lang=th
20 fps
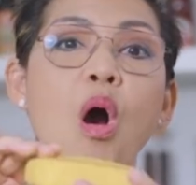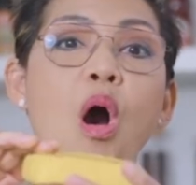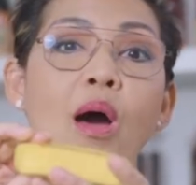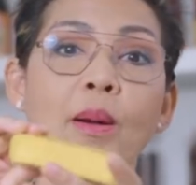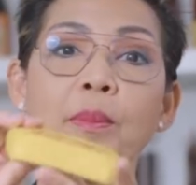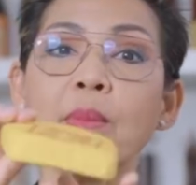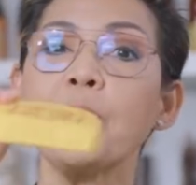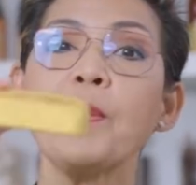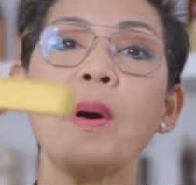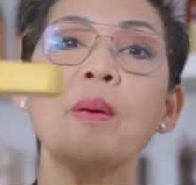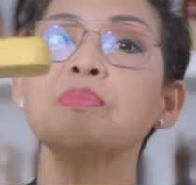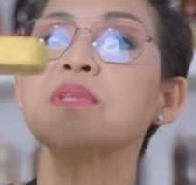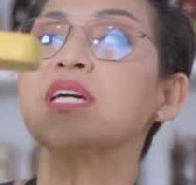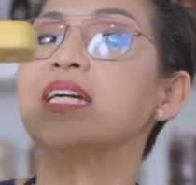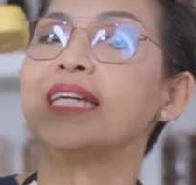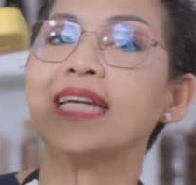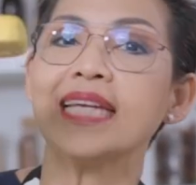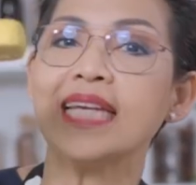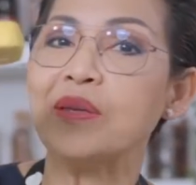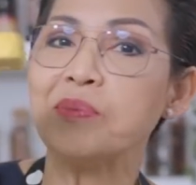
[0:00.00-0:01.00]
อ่อนป้าป้อมถือ
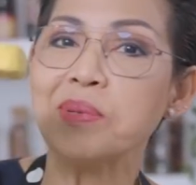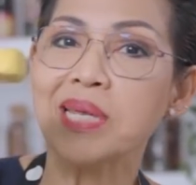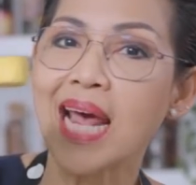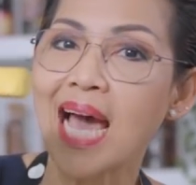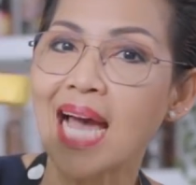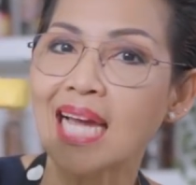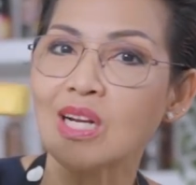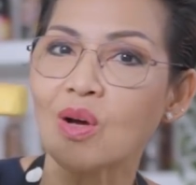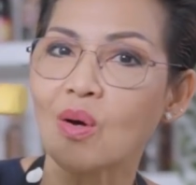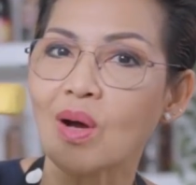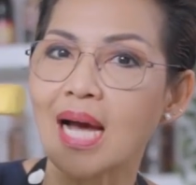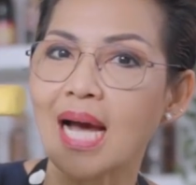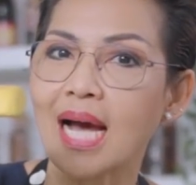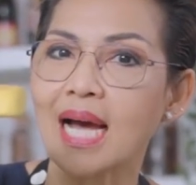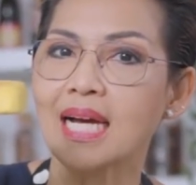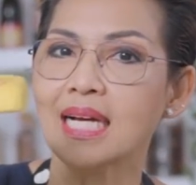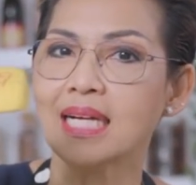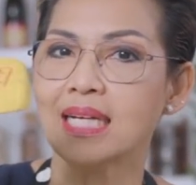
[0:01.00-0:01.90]
อย่างนี้ไม่ได้หรอกค่ะ